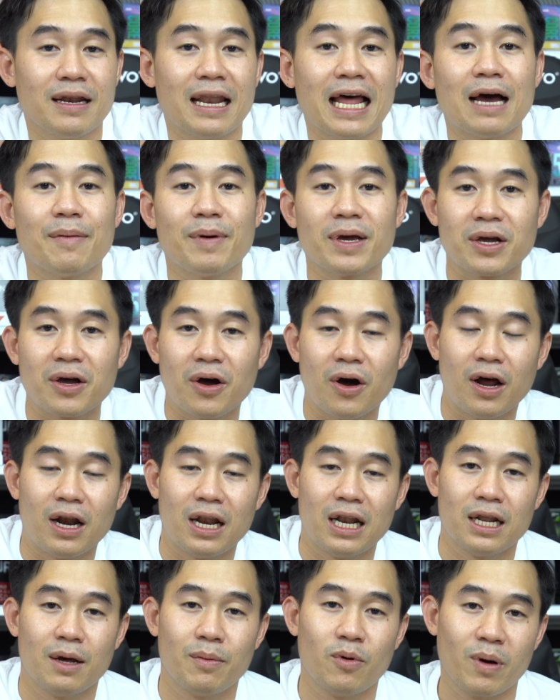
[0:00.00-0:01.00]
ลาไปก่อน
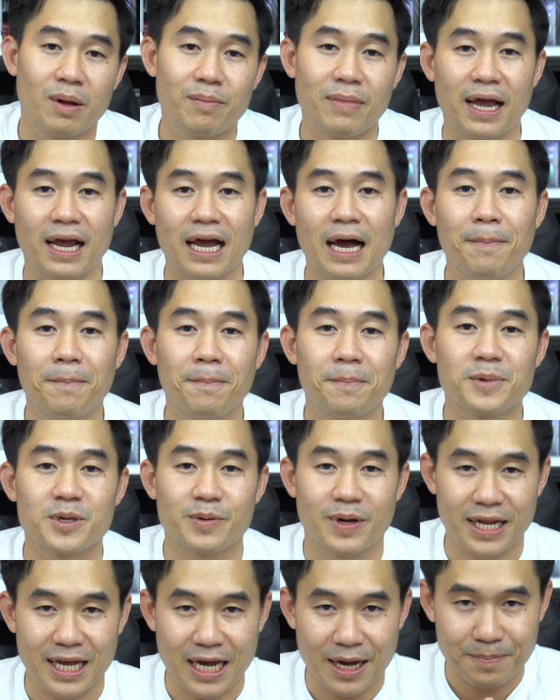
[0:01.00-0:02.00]
แล้วพบกันใหม่ครับส
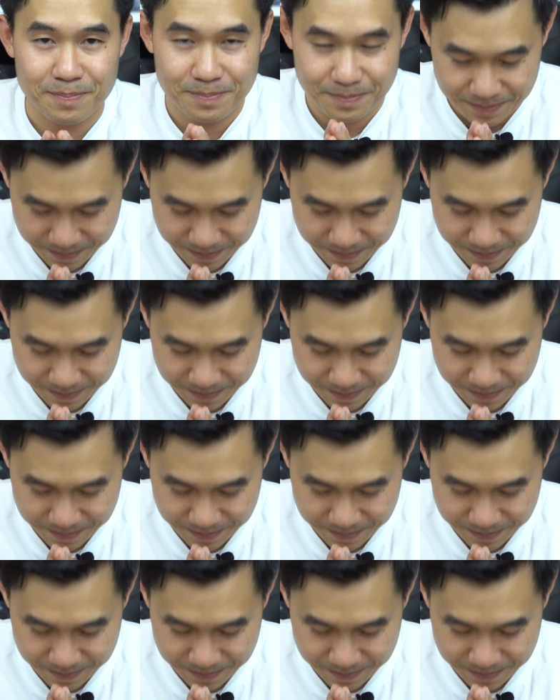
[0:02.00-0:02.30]
วัสดีครับ